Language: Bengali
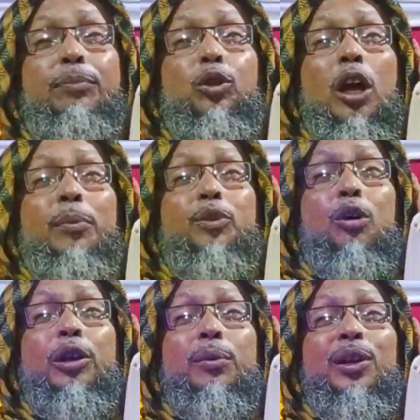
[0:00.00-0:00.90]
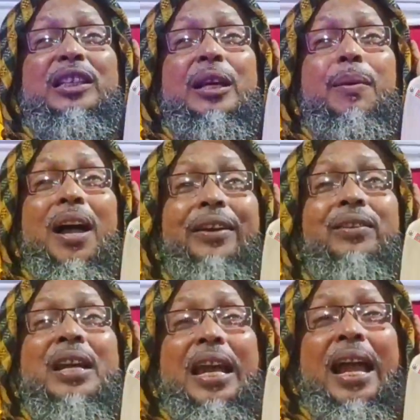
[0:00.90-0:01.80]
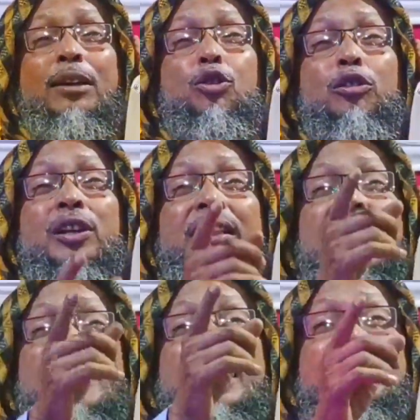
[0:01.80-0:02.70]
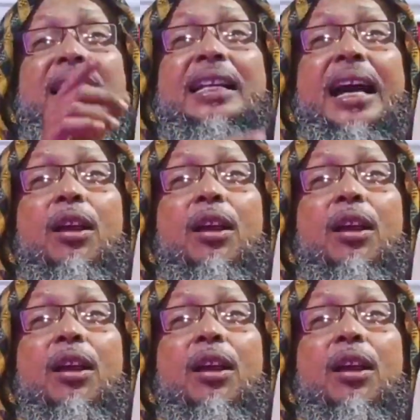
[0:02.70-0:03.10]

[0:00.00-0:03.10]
আব্দুল হব জহরি বলছে ভাই এক নজরে তাকিয়ে আছেন